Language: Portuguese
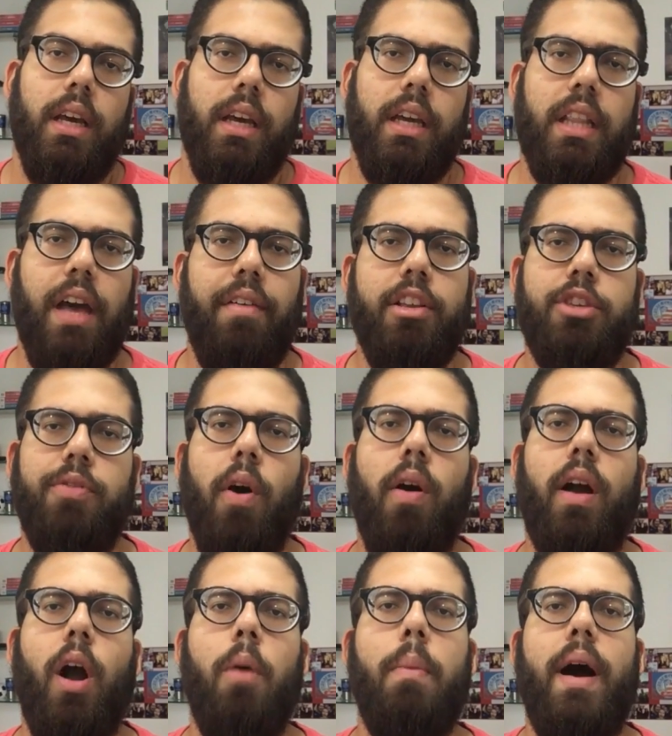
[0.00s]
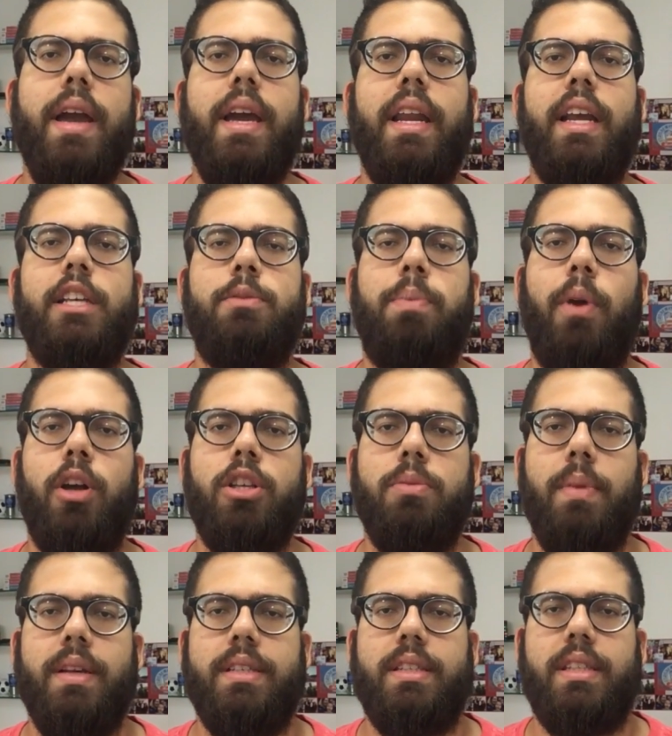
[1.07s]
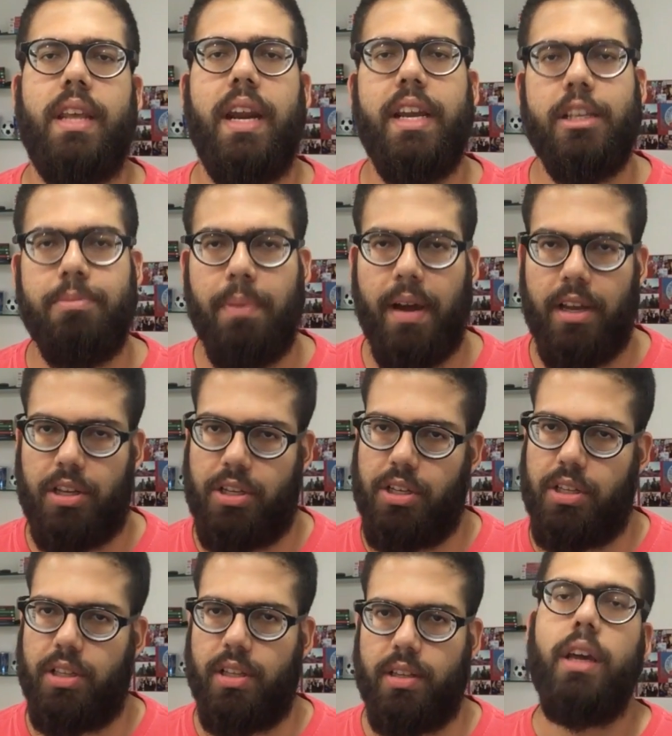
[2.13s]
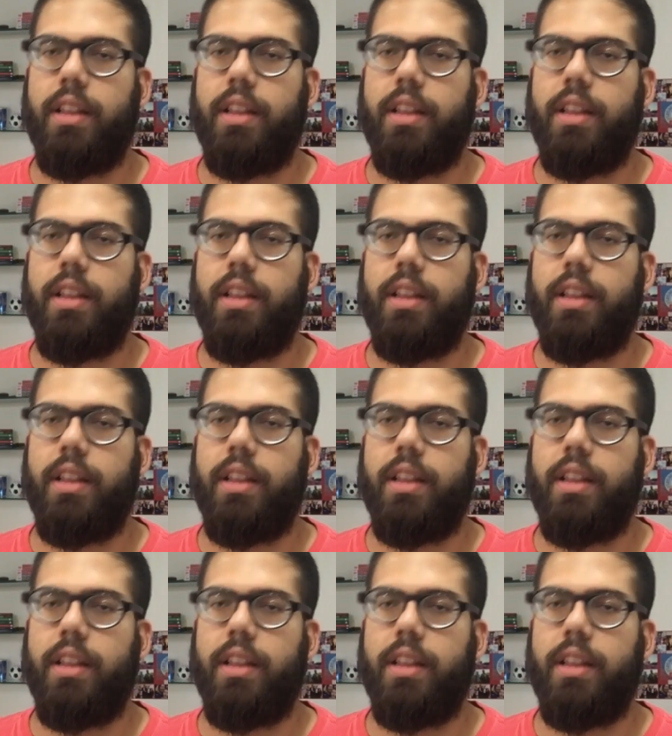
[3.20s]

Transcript: e deve desfalcar o Bahia nas próximas três partidas.